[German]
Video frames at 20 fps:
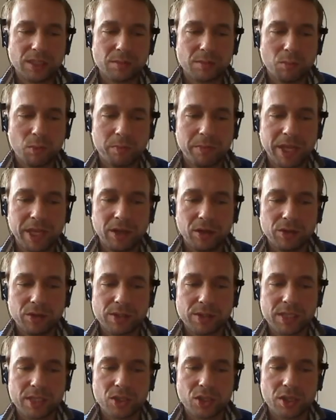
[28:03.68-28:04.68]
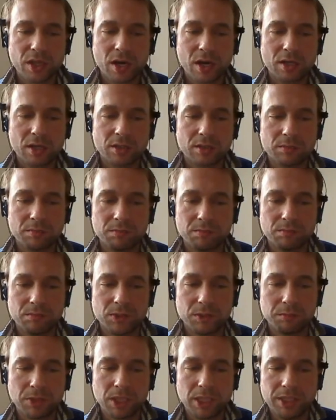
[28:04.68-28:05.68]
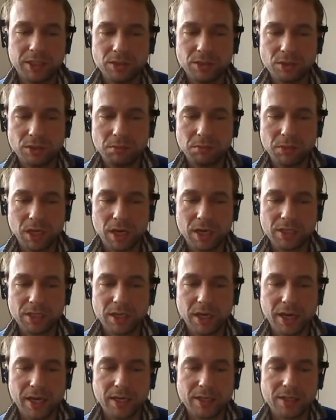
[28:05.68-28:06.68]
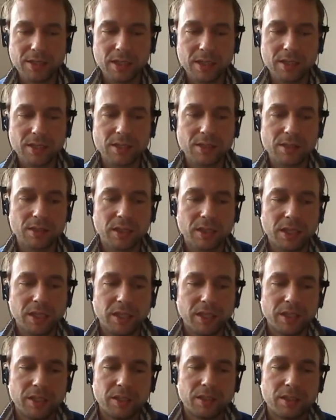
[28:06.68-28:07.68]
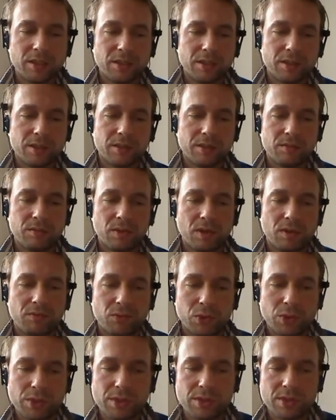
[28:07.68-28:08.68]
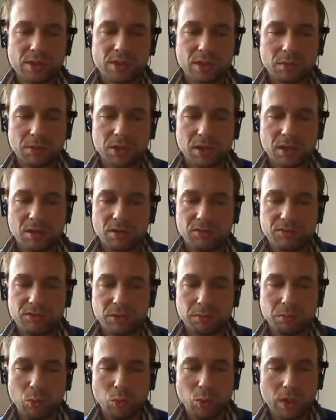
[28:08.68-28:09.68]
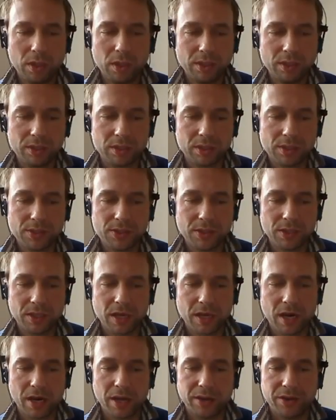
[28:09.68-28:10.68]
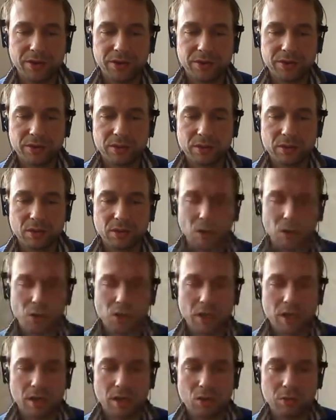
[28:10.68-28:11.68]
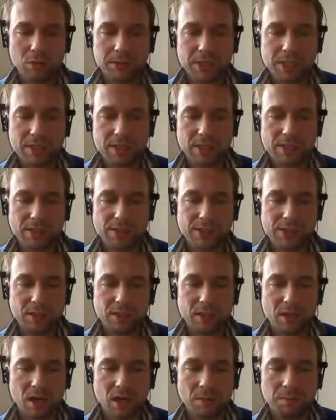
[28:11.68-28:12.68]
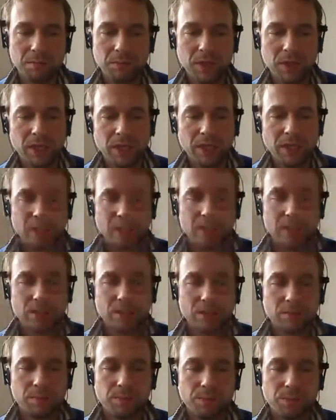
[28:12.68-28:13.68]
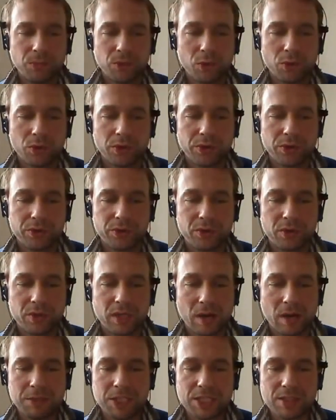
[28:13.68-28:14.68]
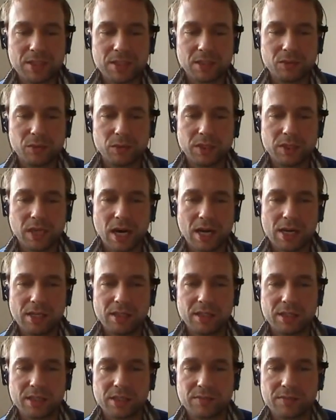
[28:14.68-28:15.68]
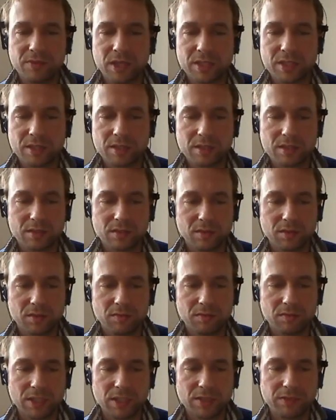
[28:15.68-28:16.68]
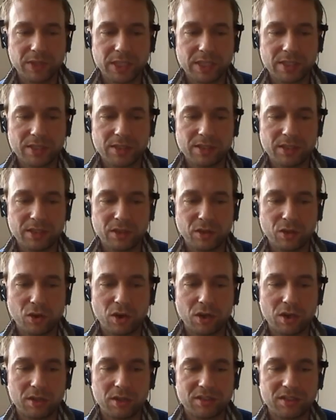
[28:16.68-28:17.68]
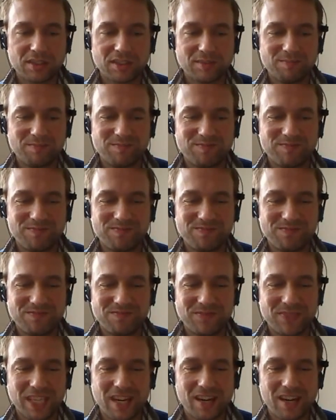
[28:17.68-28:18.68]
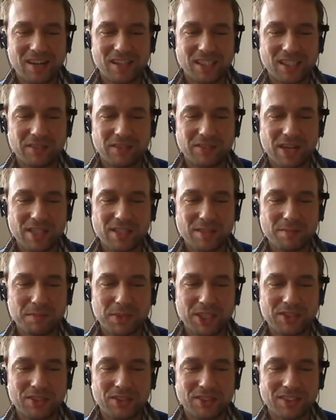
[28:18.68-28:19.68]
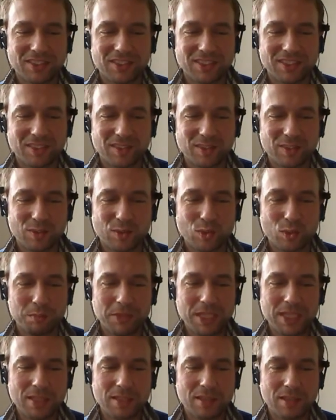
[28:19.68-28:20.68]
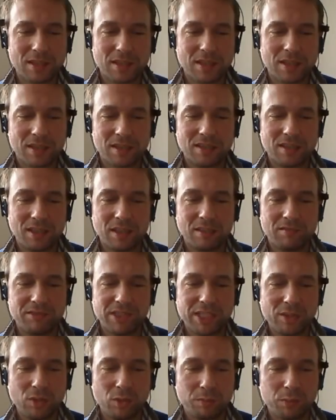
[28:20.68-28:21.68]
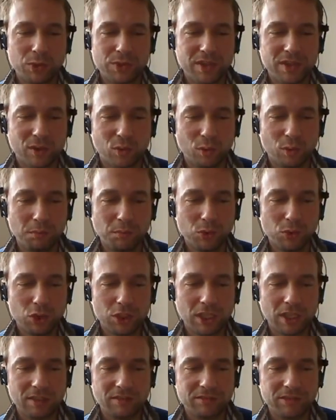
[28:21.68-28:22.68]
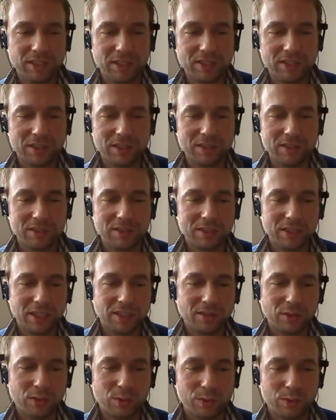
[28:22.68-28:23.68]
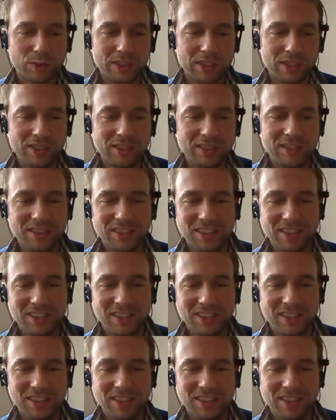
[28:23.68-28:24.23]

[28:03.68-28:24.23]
Moment noch sehr stark im, im klinischen Bereich eingesetzt, wird sich aber vermutlich in zehn Jahren auch stark kommerzialisiert haben. Ähm, und damit ist natürlich all das, was, was wir jetzt hier noch ähm, ja, quasi mit äh, zumindest in der, in der Welt um uns herum stattfindenden Technologien